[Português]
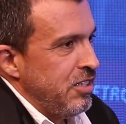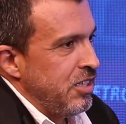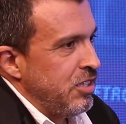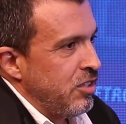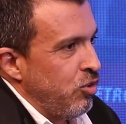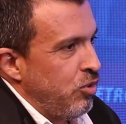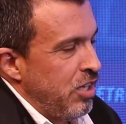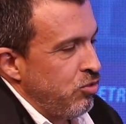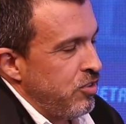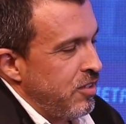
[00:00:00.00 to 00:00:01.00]
Né? Então,
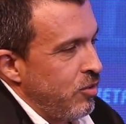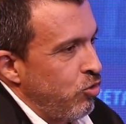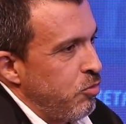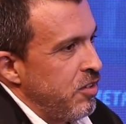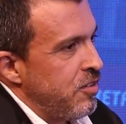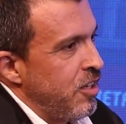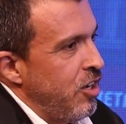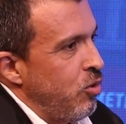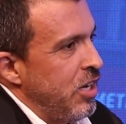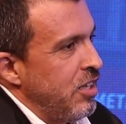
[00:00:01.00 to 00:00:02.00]
a associação
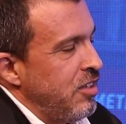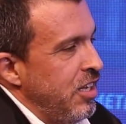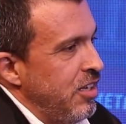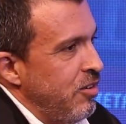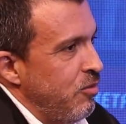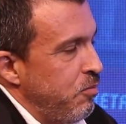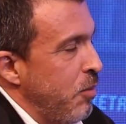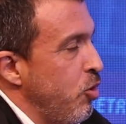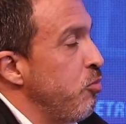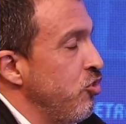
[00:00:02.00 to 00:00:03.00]
comercial, ela tem
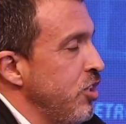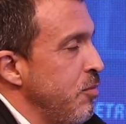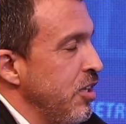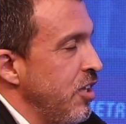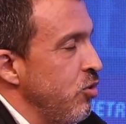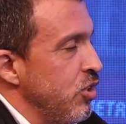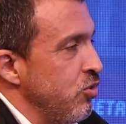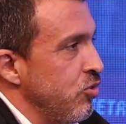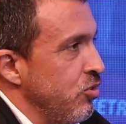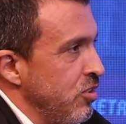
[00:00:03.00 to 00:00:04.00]
papel fundamental
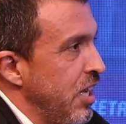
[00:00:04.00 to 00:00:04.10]
nisso,